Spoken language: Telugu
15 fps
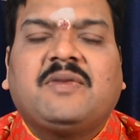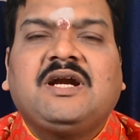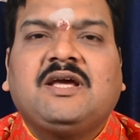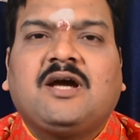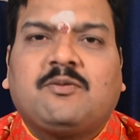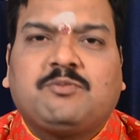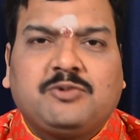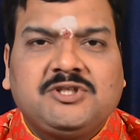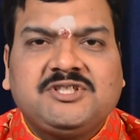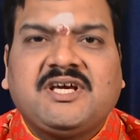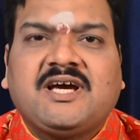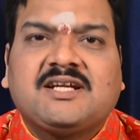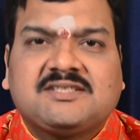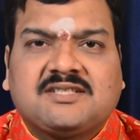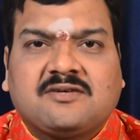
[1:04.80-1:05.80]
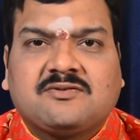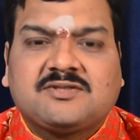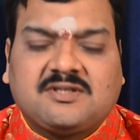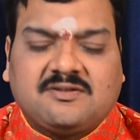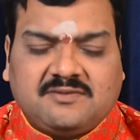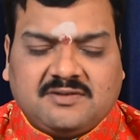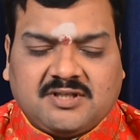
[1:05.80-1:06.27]
మళ్ళీ అప్పులు చేయాల్సిన
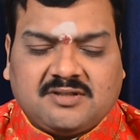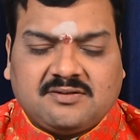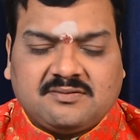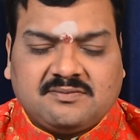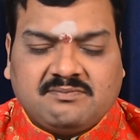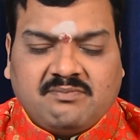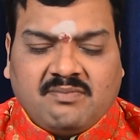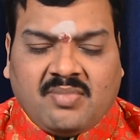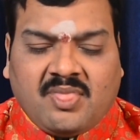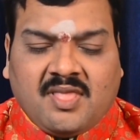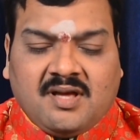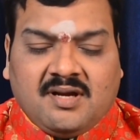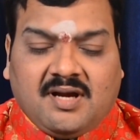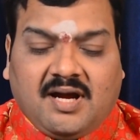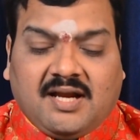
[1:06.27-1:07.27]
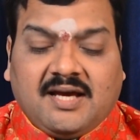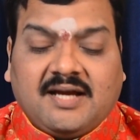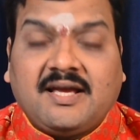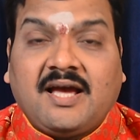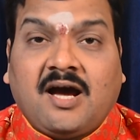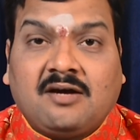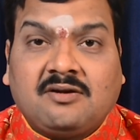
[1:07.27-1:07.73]
అవసరం ఉండదు
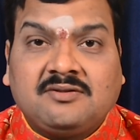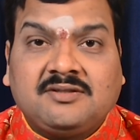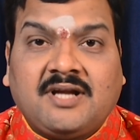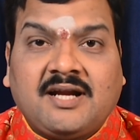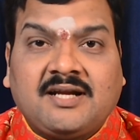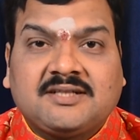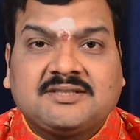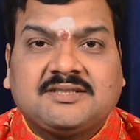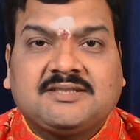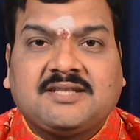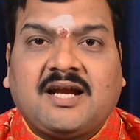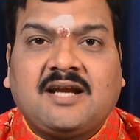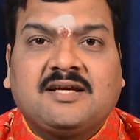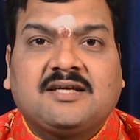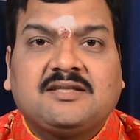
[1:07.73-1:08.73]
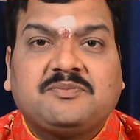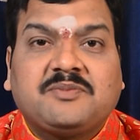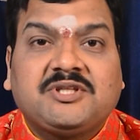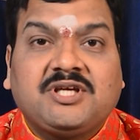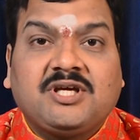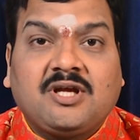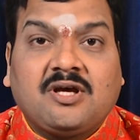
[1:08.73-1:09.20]
అలాగే ఆరుద్ర నక్షత్రానికి
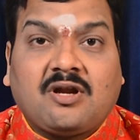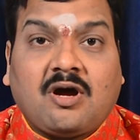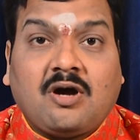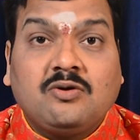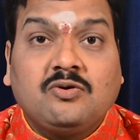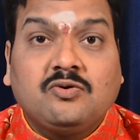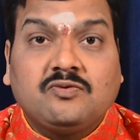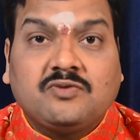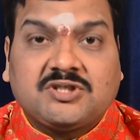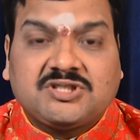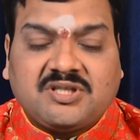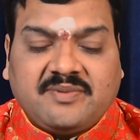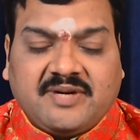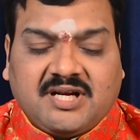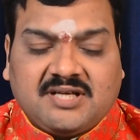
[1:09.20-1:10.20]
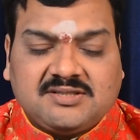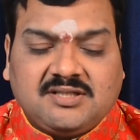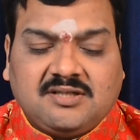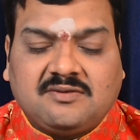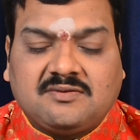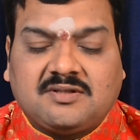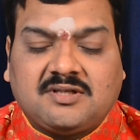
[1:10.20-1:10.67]
అధిపతి అయిన రాహు వృషభ
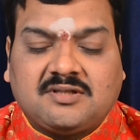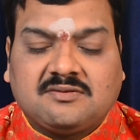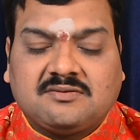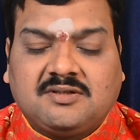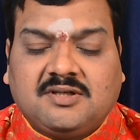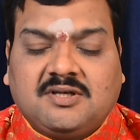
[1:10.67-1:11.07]
రాశిలో ఉన్నాడు